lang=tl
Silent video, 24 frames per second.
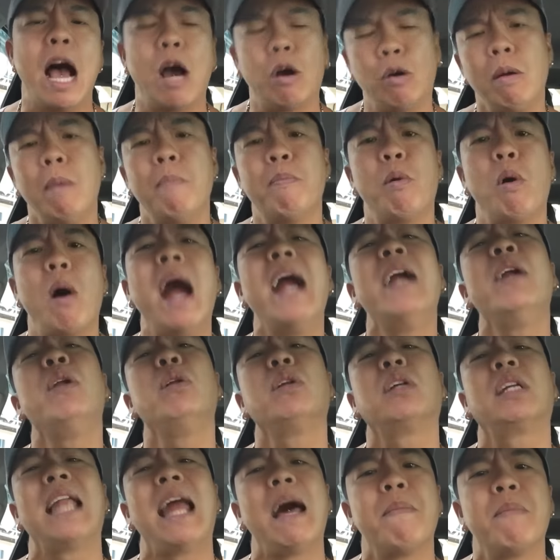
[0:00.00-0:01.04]
Ako lang po
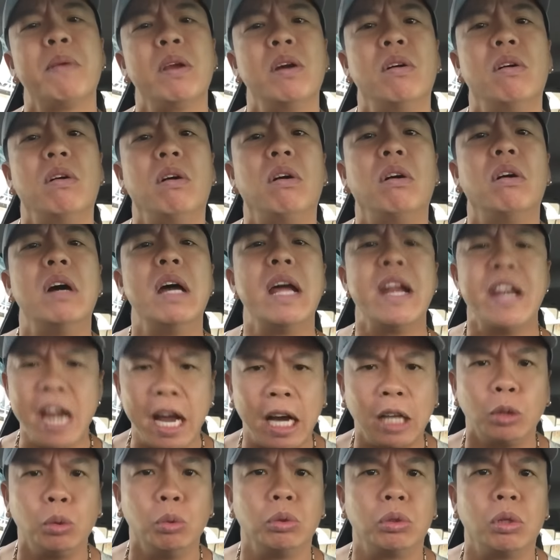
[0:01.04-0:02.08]
Arnold Clavio,
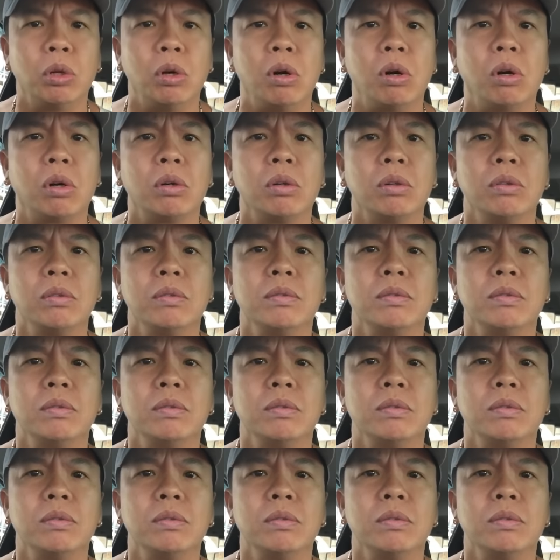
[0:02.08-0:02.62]
nakatuto.